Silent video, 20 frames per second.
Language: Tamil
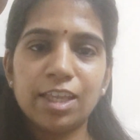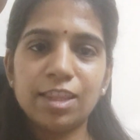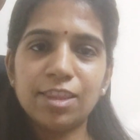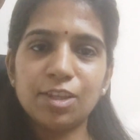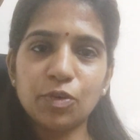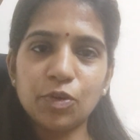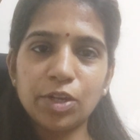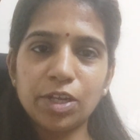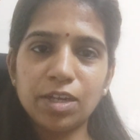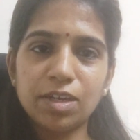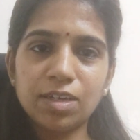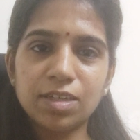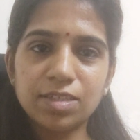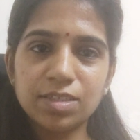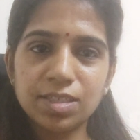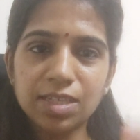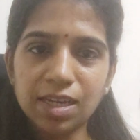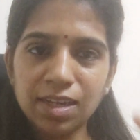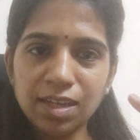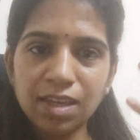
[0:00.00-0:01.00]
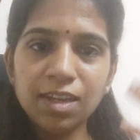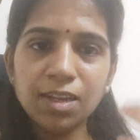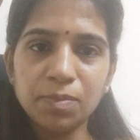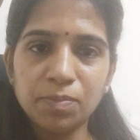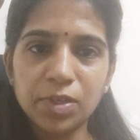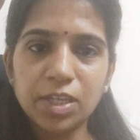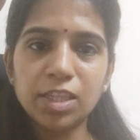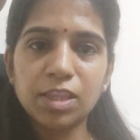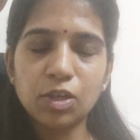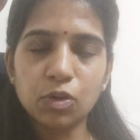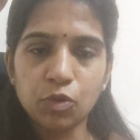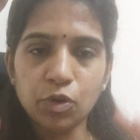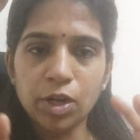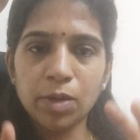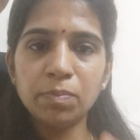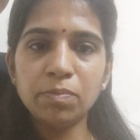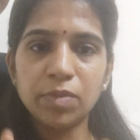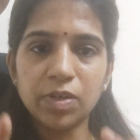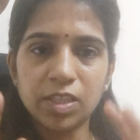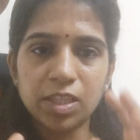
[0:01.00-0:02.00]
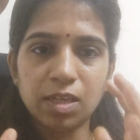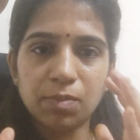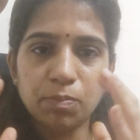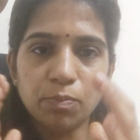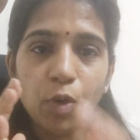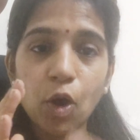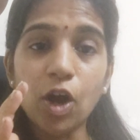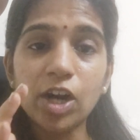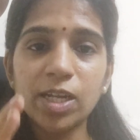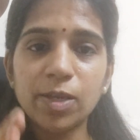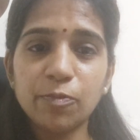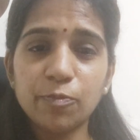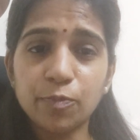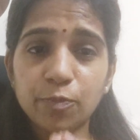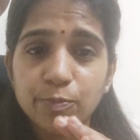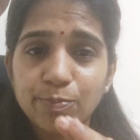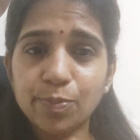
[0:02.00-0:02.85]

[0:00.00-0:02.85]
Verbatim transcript: இந்தோட சரீரம் இந்த உடம்பு இந்த பாடி